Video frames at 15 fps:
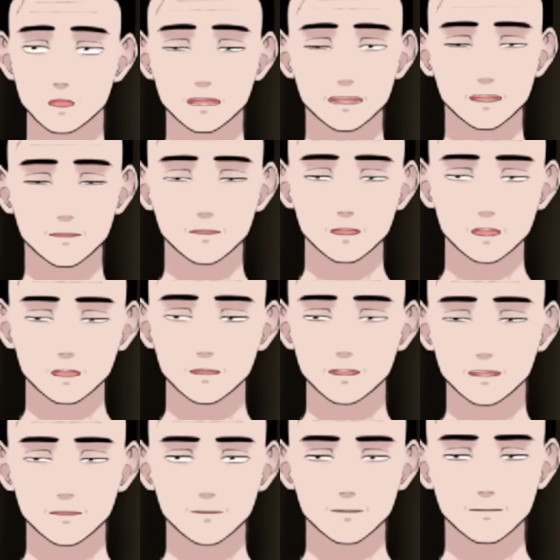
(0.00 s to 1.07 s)
そう言ってく
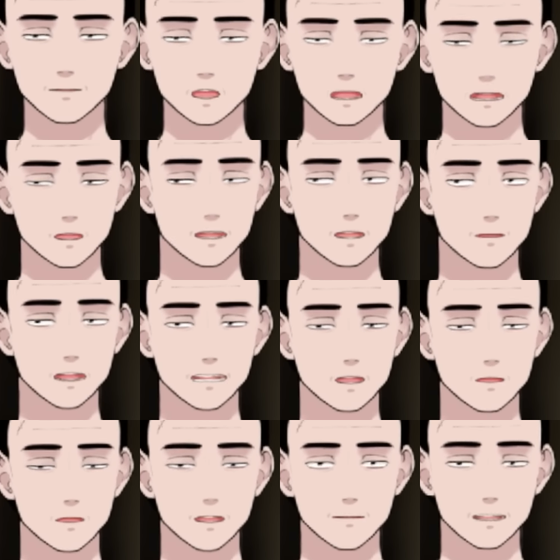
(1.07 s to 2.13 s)
るんです。もう今言われること
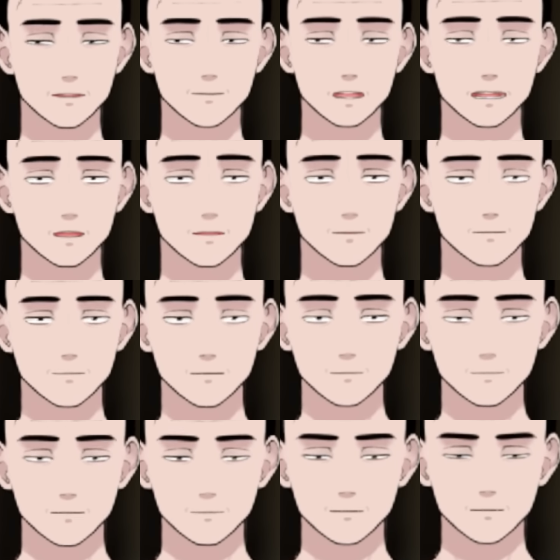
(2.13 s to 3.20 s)
はまずないです。
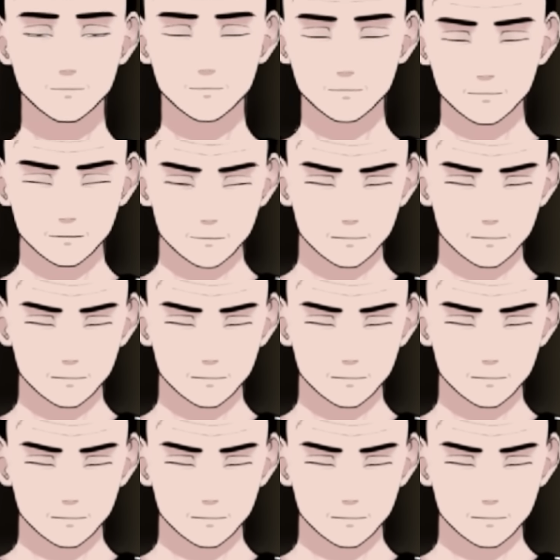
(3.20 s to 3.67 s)
うん。